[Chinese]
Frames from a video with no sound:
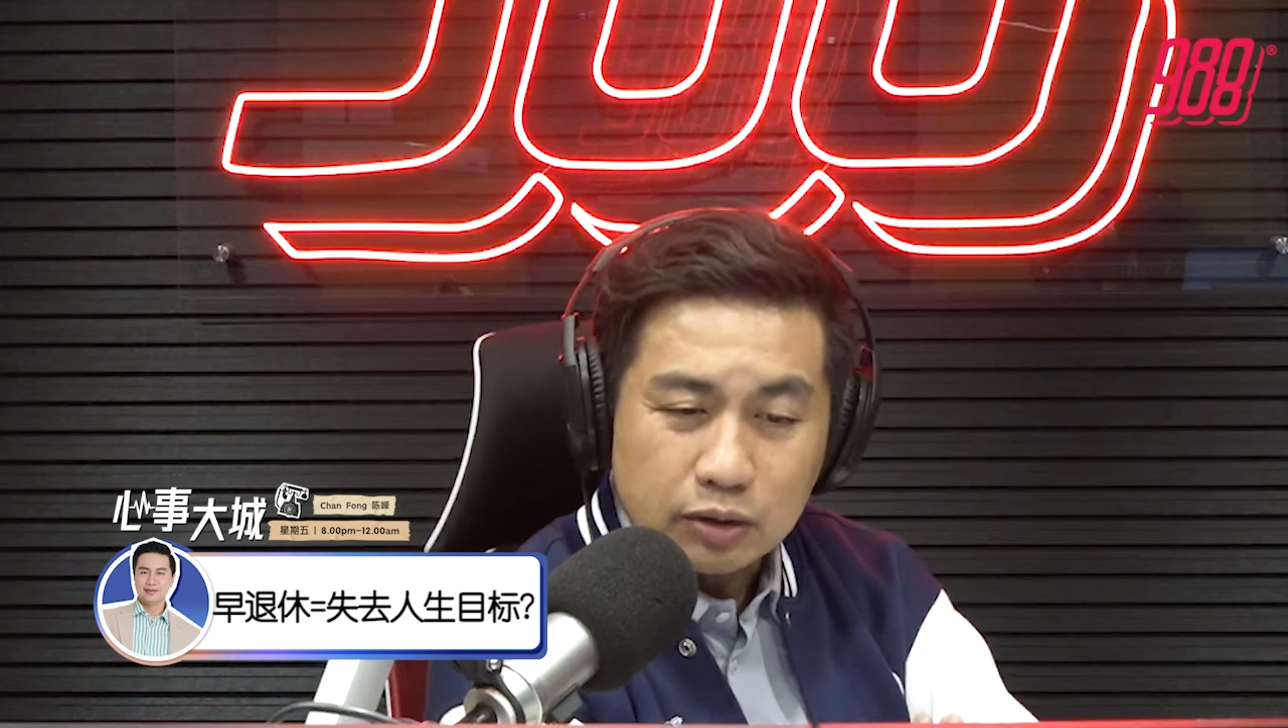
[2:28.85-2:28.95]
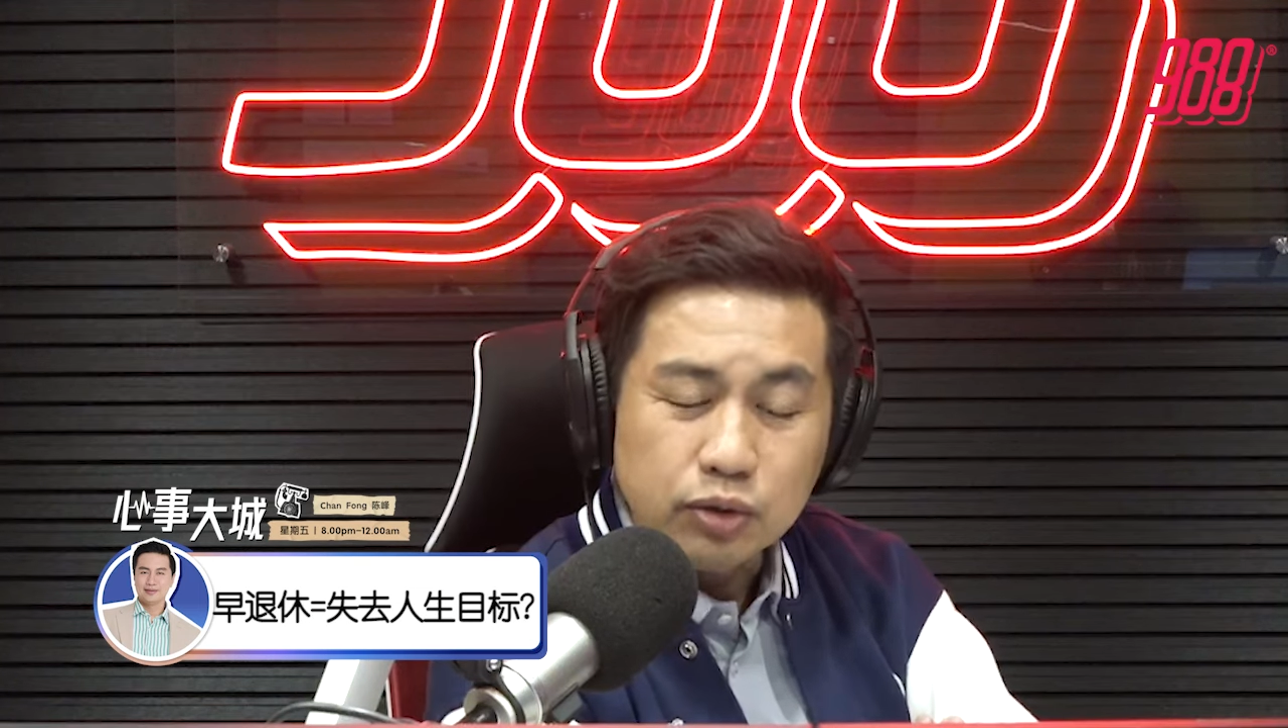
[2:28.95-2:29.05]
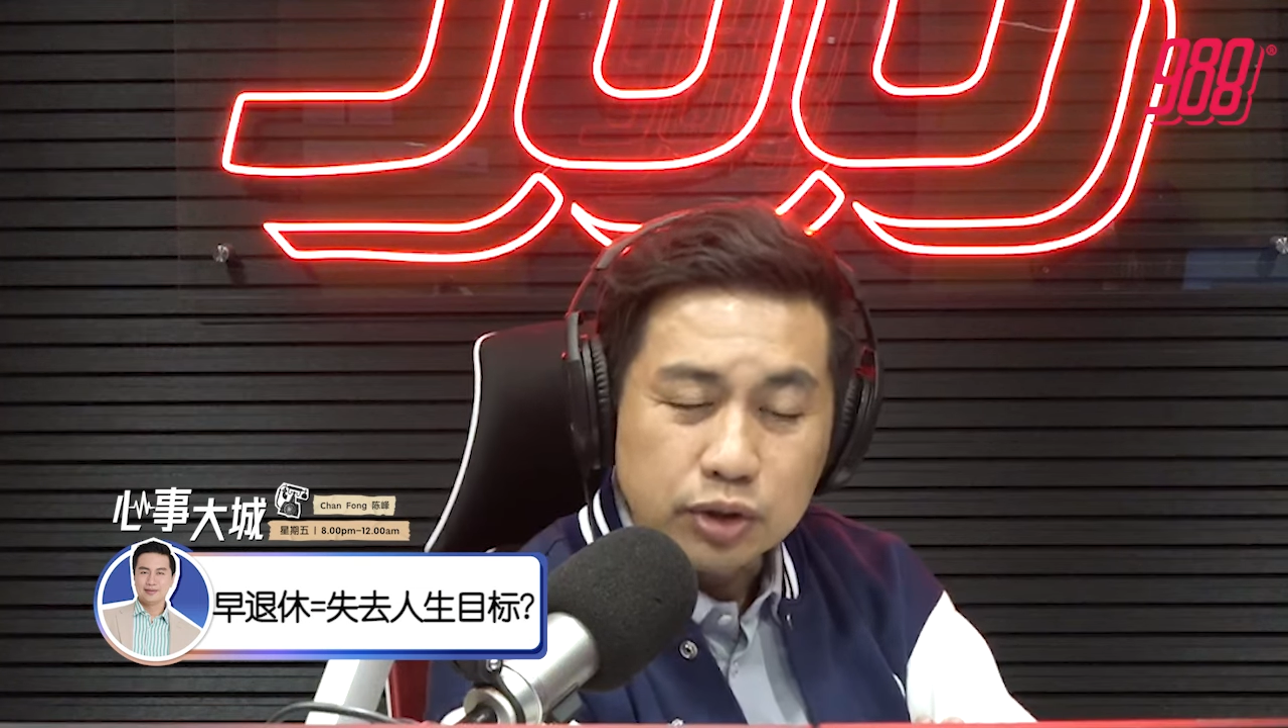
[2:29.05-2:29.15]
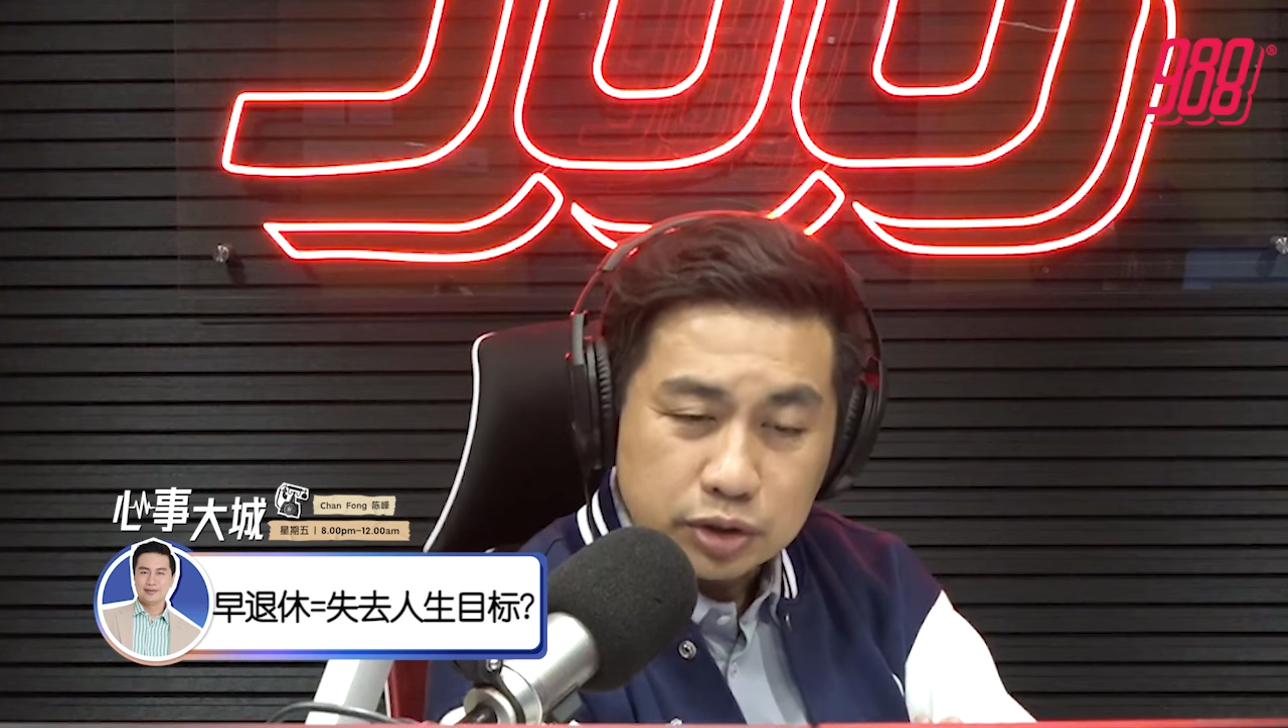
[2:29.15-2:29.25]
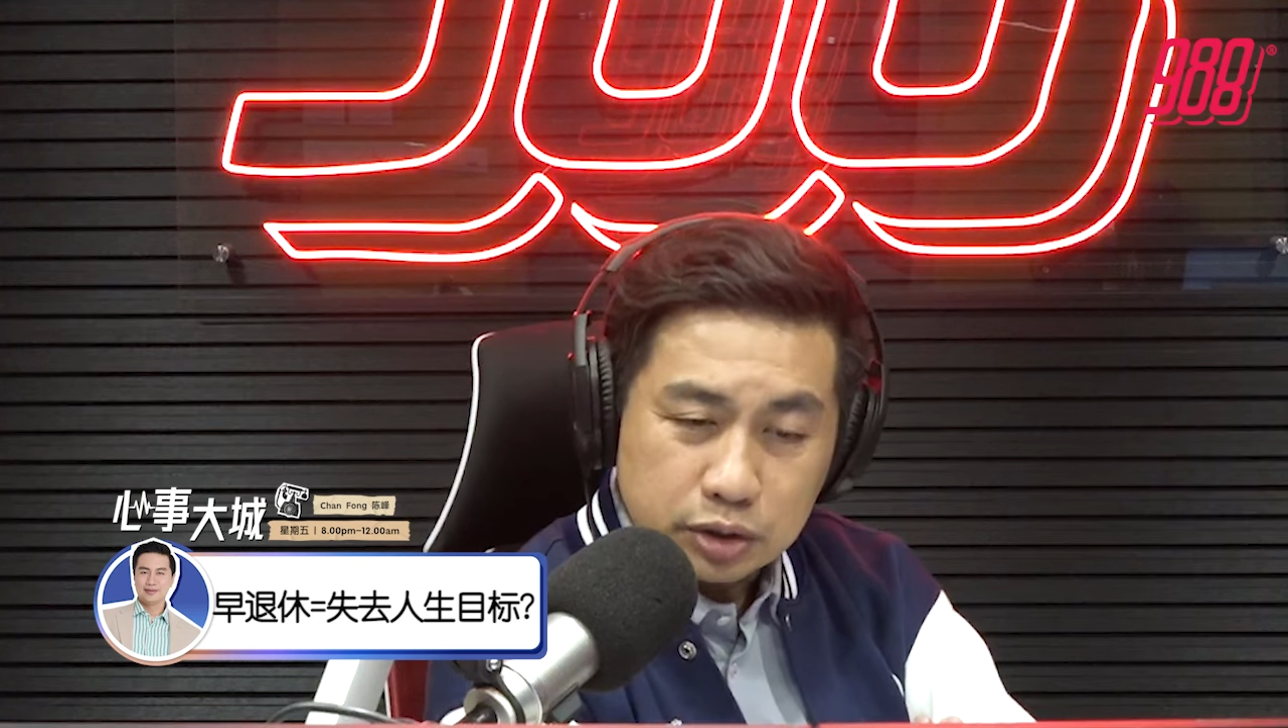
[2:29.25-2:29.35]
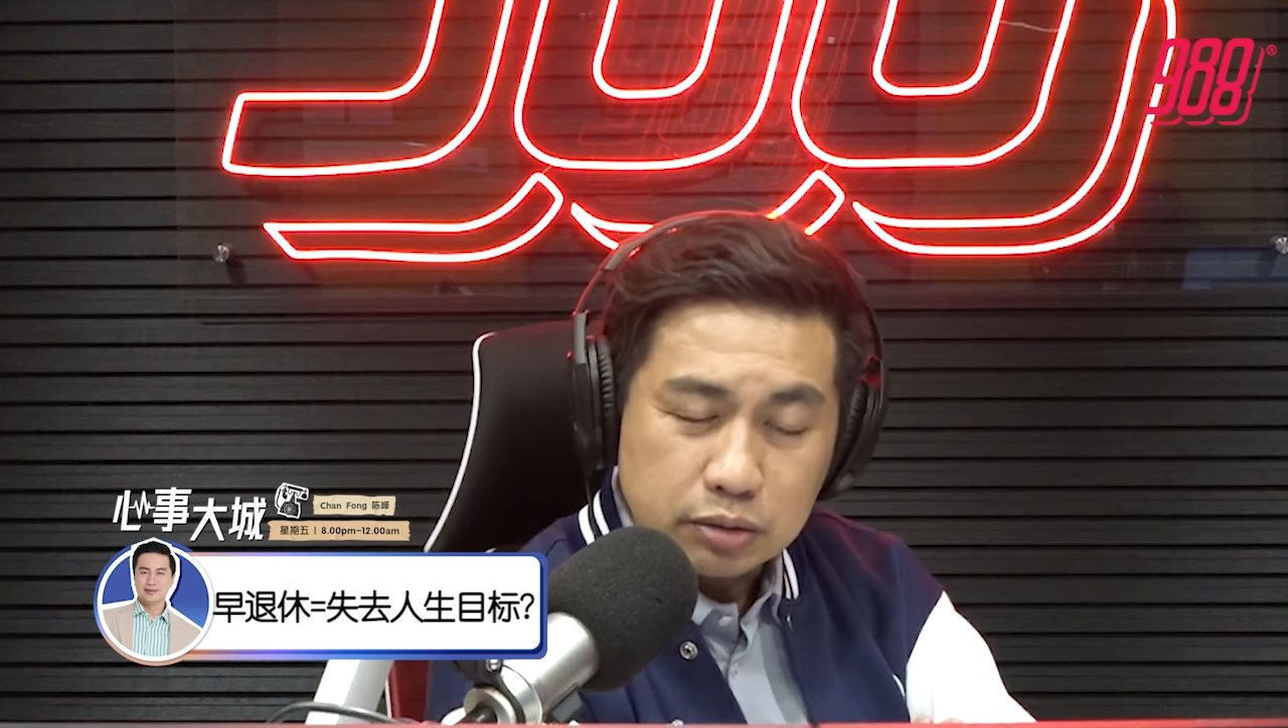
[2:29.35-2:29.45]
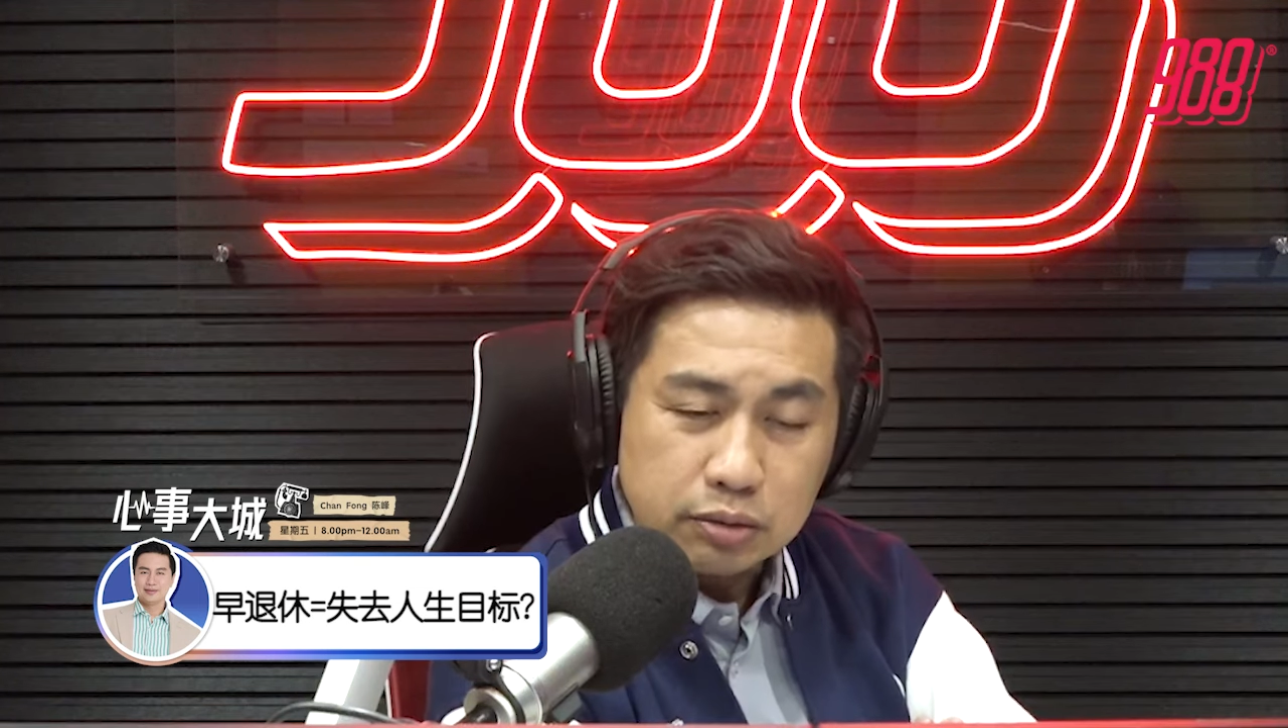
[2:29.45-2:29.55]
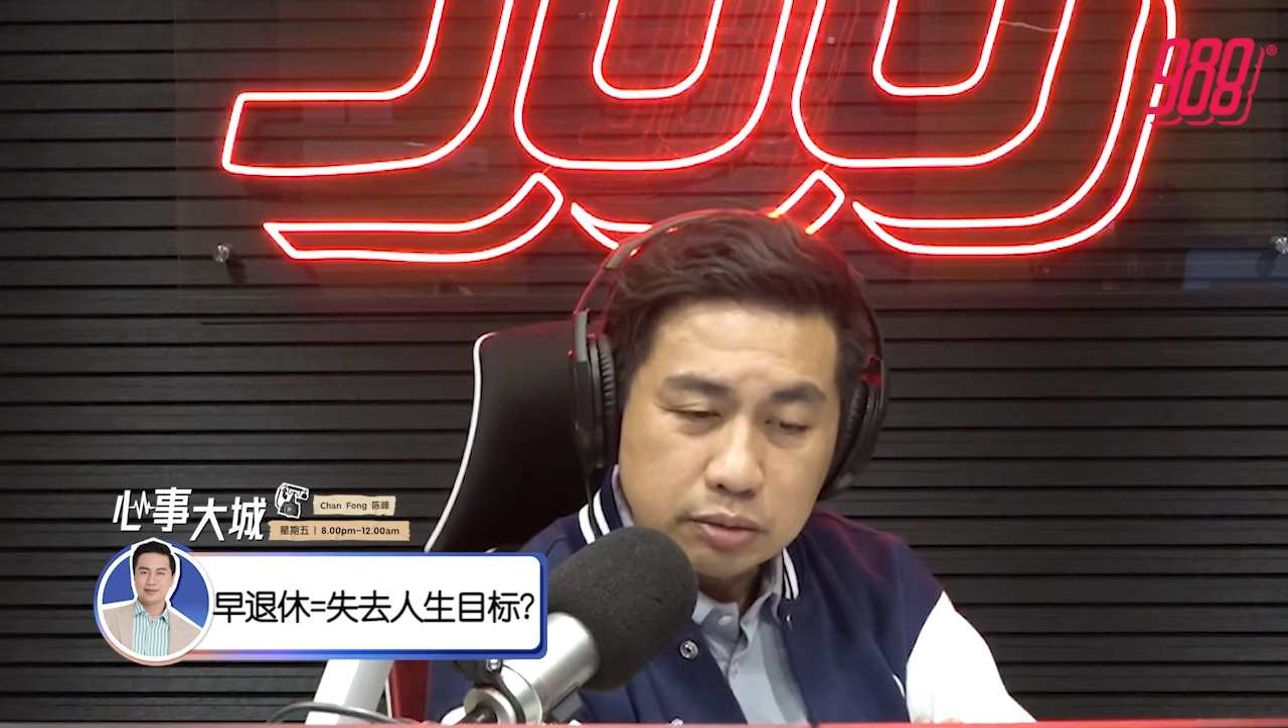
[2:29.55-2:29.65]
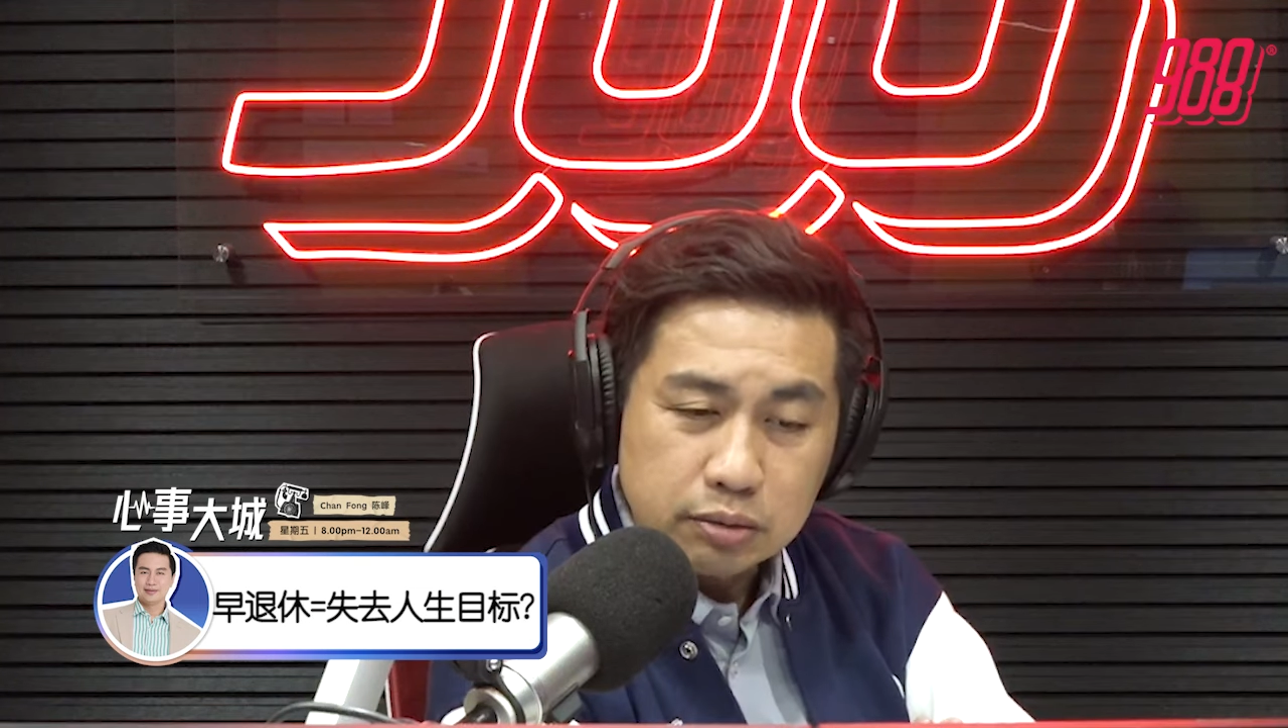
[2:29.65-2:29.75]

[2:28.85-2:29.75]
退休。